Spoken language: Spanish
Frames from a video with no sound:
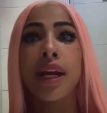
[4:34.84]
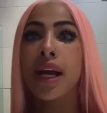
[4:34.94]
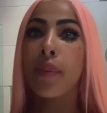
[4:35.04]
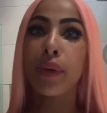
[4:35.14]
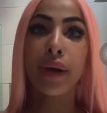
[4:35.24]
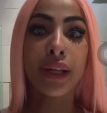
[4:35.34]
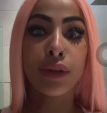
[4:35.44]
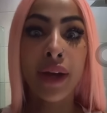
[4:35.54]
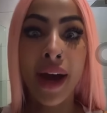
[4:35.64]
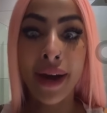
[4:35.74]
publica? Porque
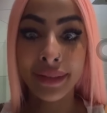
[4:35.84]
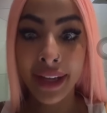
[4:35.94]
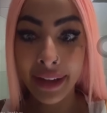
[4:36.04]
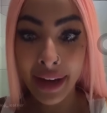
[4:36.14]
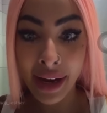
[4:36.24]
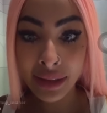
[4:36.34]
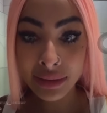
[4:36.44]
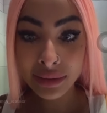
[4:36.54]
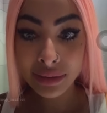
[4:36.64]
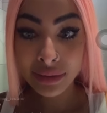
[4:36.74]
estoy harta ya.